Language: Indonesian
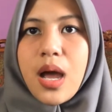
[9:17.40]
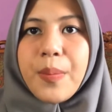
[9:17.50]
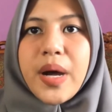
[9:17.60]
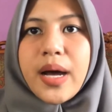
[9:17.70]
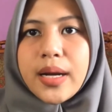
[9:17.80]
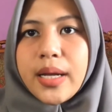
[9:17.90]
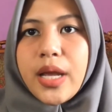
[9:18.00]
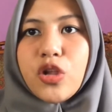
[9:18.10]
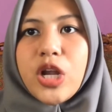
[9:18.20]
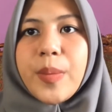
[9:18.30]
penggerak
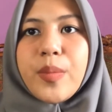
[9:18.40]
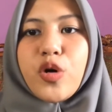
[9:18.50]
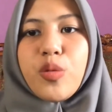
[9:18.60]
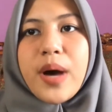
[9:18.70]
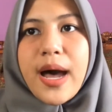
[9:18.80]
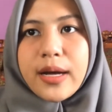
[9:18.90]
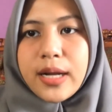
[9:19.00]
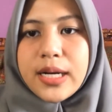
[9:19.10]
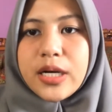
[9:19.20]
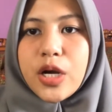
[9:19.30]
yaitu dapat mengubah
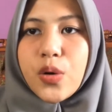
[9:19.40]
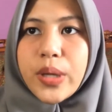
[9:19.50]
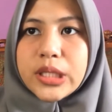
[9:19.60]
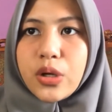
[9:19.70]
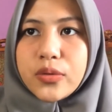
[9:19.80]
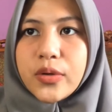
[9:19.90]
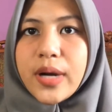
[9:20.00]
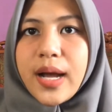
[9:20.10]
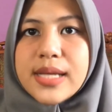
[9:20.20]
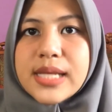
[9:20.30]
arah dan kekuatan otot
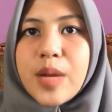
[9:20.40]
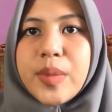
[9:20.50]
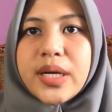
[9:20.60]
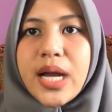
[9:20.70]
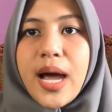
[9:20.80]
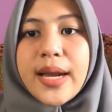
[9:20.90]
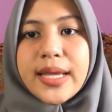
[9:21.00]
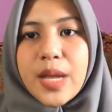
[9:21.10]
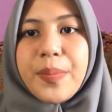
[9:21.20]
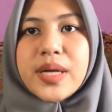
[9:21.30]
rangka saat bergerak
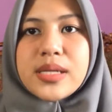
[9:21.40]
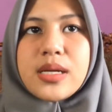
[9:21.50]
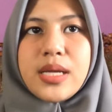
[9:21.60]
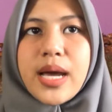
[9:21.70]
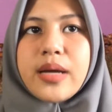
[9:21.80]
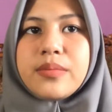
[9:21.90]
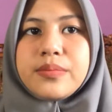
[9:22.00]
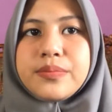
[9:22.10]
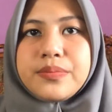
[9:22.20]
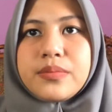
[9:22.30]
adanya persendian.
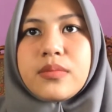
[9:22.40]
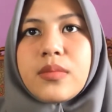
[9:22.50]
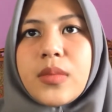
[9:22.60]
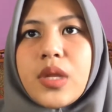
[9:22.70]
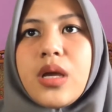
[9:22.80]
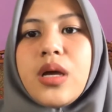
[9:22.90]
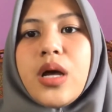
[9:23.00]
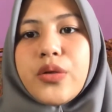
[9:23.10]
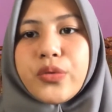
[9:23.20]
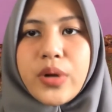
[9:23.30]

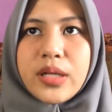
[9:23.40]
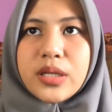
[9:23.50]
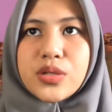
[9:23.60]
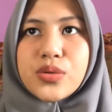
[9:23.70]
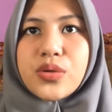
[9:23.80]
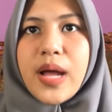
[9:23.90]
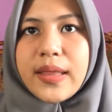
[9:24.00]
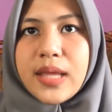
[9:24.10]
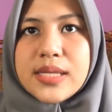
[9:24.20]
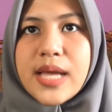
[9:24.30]
Tulang tersusun
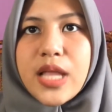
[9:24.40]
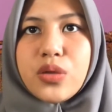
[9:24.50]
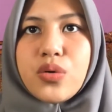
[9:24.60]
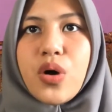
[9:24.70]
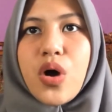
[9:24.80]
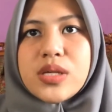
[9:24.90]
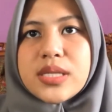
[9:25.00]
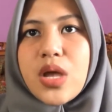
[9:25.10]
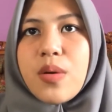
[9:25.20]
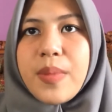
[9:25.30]
atas yaitu
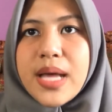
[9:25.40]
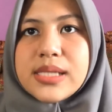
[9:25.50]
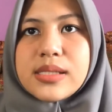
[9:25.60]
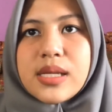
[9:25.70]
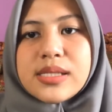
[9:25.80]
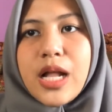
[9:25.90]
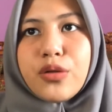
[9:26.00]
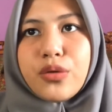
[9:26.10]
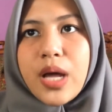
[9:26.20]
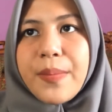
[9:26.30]
osteoblast
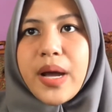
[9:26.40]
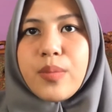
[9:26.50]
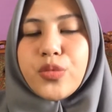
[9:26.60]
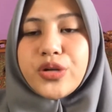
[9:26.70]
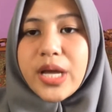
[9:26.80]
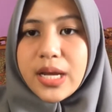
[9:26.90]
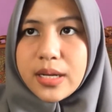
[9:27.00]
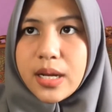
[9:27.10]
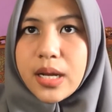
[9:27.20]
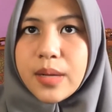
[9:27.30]
sel tulang muda
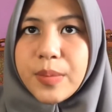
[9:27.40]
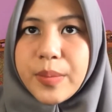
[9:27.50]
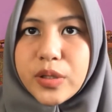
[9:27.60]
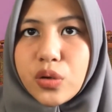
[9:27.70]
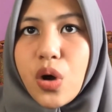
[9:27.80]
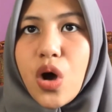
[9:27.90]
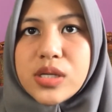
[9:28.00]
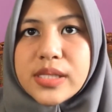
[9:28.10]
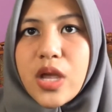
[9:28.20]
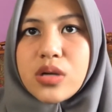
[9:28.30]
yang membentuk
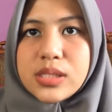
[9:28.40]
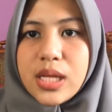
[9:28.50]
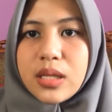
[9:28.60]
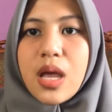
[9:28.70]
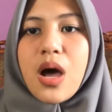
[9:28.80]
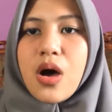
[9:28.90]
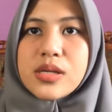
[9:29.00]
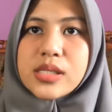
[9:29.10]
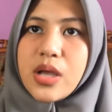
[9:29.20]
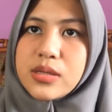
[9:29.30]
osteosit.
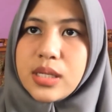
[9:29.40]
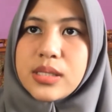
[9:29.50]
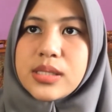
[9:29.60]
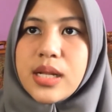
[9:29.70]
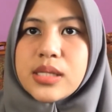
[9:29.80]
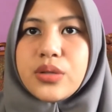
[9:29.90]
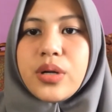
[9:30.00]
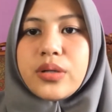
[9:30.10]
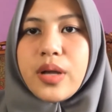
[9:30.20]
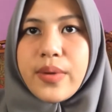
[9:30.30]
Osteosit sel sel
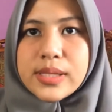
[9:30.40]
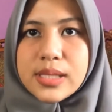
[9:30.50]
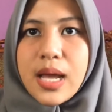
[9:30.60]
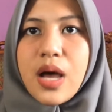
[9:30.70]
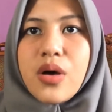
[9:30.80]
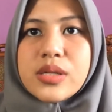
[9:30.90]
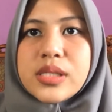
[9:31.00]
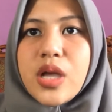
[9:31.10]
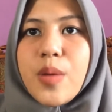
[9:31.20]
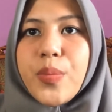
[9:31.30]
tulang dewasa,
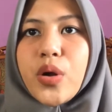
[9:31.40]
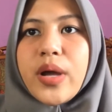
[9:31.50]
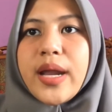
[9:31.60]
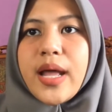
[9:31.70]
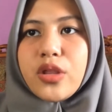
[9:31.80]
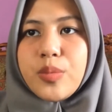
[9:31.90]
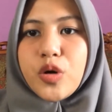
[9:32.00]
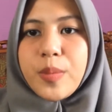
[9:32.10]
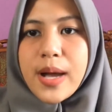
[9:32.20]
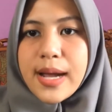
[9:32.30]
osteoprogenator
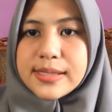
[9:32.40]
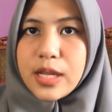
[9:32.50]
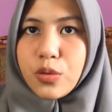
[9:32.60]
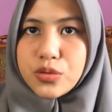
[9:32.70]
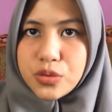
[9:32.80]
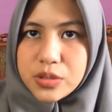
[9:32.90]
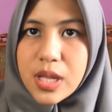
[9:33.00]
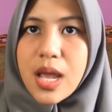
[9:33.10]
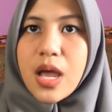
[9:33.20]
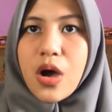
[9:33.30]
merupakan sel khusus,
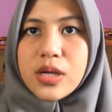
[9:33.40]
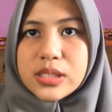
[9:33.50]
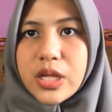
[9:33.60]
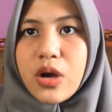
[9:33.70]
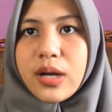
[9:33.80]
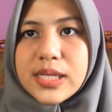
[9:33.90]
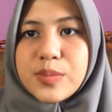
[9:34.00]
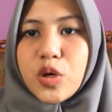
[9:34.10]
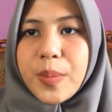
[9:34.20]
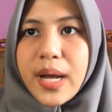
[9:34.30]
osteoklas
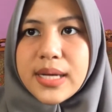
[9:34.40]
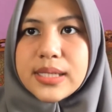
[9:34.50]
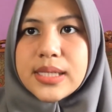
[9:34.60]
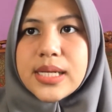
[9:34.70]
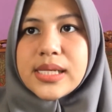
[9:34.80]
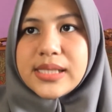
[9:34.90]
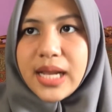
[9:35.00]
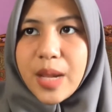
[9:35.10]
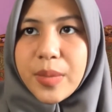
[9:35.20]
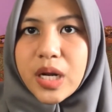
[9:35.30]
merupakan
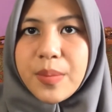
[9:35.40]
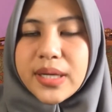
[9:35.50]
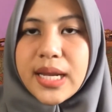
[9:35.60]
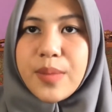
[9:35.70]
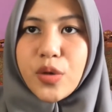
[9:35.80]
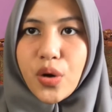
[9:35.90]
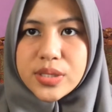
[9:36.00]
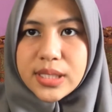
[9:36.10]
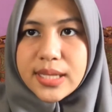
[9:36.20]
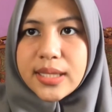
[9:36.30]
sel yang berkembang dari
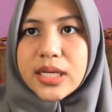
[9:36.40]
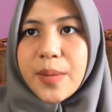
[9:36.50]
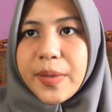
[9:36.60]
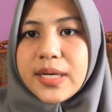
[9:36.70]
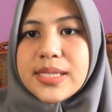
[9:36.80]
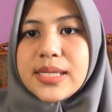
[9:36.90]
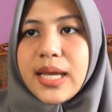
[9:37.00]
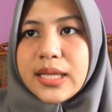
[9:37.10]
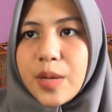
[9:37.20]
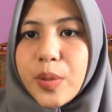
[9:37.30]
monosit dan terdapat di
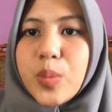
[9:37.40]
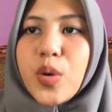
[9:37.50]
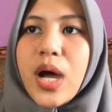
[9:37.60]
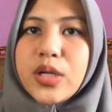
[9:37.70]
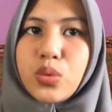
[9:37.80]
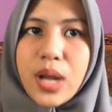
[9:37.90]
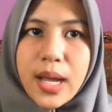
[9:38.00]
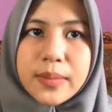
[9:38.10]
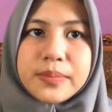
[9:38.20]
sekitar permukaan tulang.